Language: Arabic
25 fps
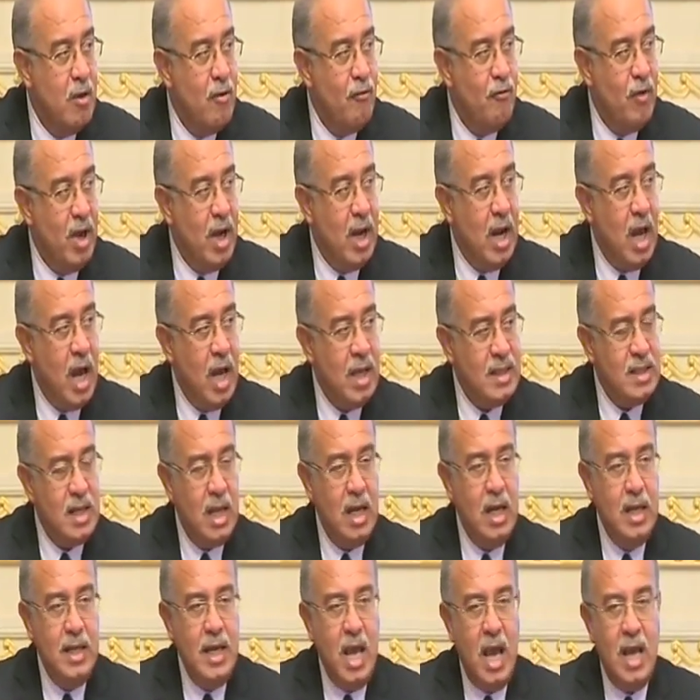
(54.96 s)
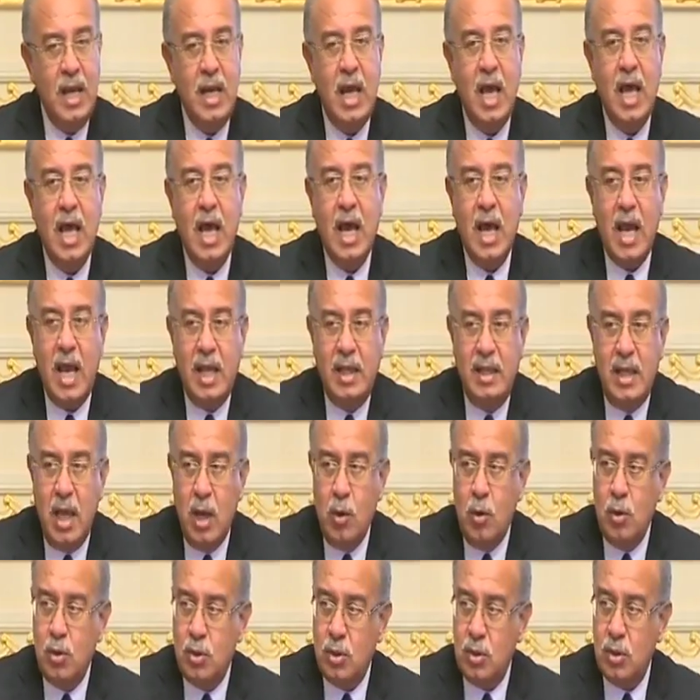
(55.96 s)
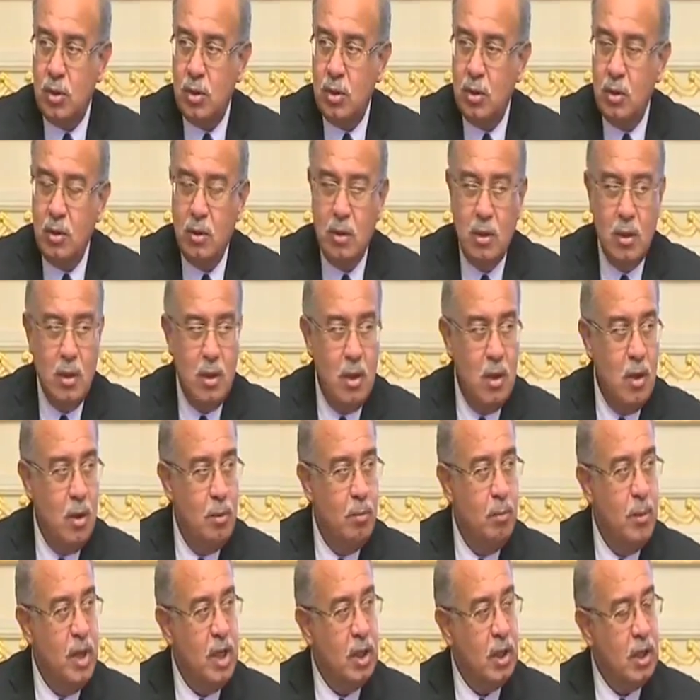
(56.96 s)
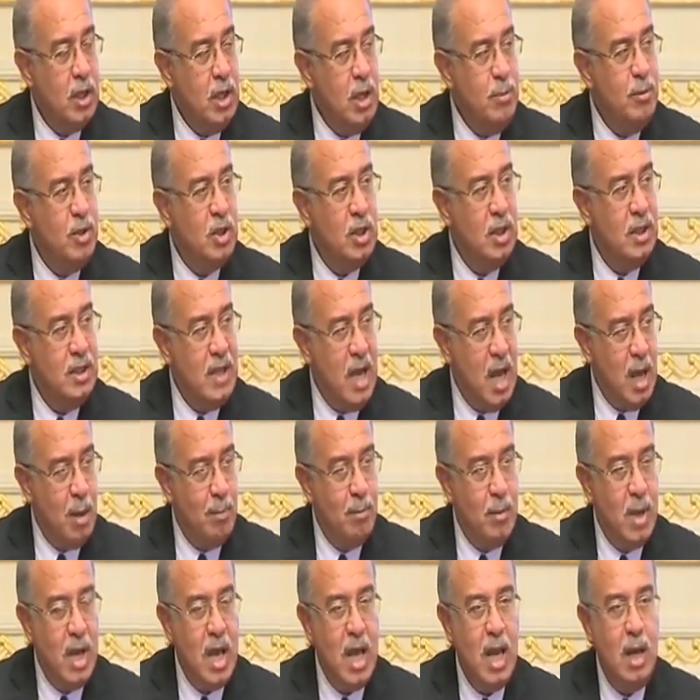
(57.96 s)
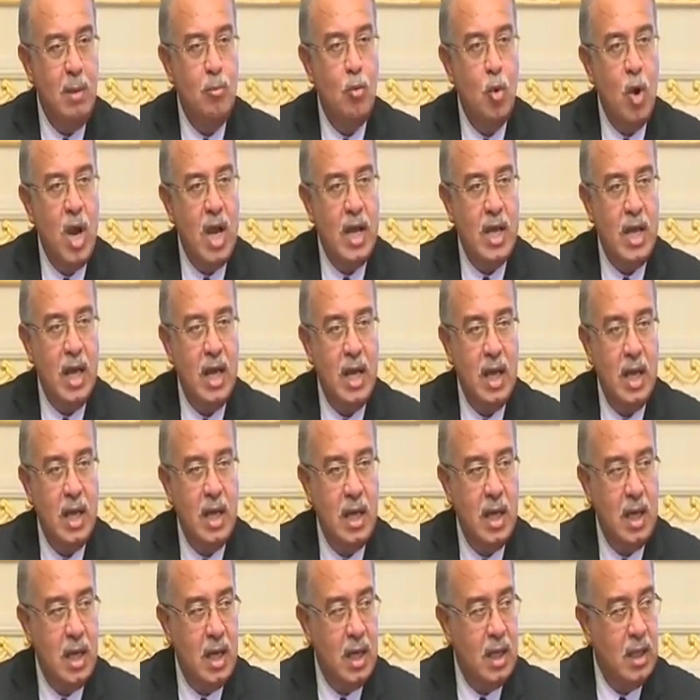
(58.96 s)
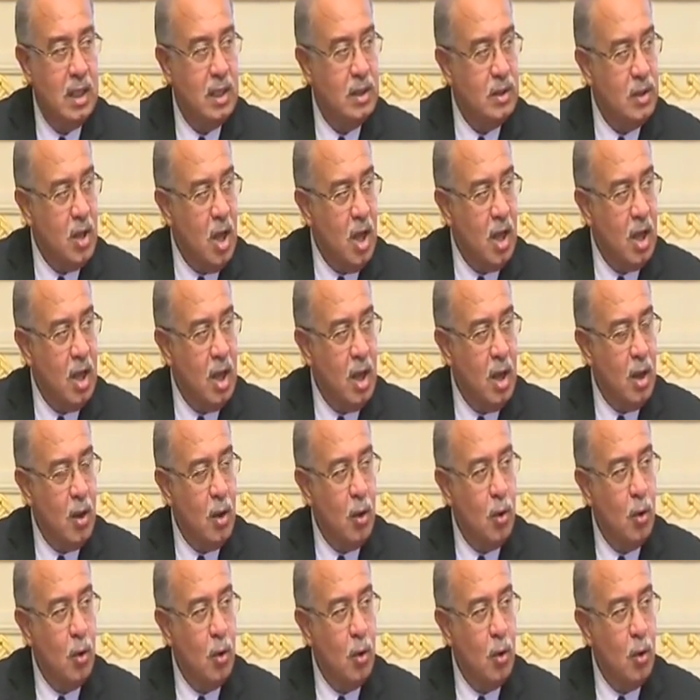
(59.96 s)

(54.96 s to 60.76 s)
فاللي حصل ان احنا اخدنا جزء من قيمة الدعم الموجه للطاقة